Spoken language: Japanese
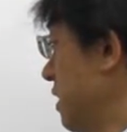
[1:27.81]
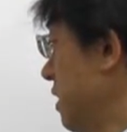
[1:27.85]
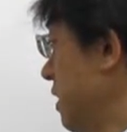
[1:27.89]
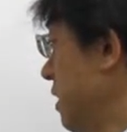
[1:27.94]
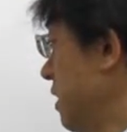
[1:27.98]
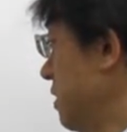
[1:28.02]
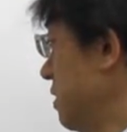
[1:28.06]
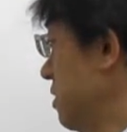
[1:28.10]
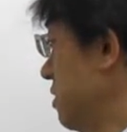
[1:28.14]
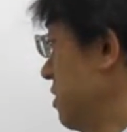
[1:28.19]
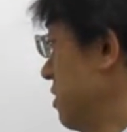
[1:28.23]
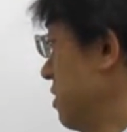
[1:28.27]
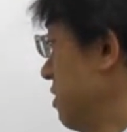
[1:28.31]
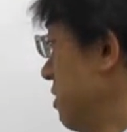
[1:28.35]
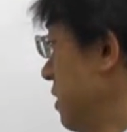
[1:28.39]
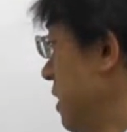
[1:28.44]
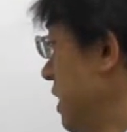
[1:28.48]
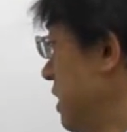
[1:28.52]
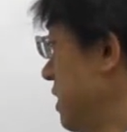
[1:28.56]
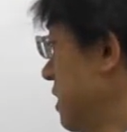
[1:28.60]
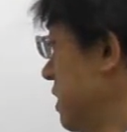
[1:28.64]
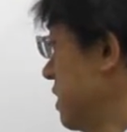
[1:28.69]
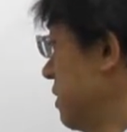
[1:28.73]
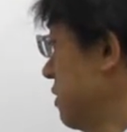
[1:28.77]
えー、
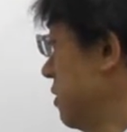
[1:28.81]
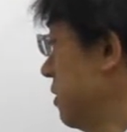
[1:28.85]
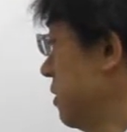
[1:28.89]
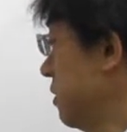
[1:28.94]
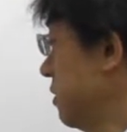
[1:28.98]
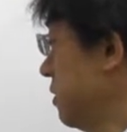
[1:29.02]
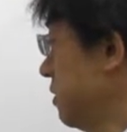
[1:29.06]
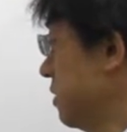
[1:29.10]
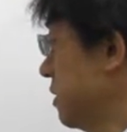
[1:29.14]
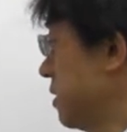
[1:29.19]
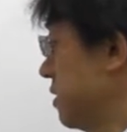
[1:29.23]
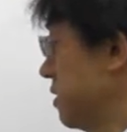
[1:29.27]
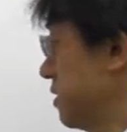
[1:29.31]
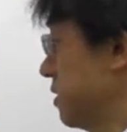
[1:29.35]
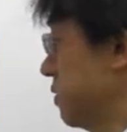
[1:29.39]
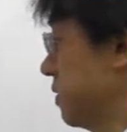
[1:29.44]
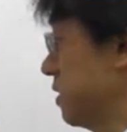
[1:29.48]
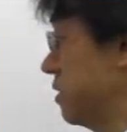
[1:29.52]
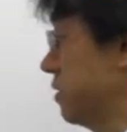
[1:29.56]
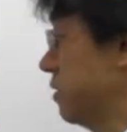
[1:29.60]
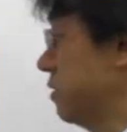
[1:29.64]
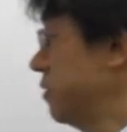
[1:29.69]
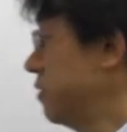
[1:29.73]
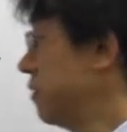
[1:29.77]
18分の1とし
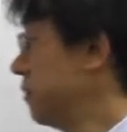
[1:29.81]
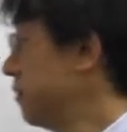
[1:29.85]
ましょう。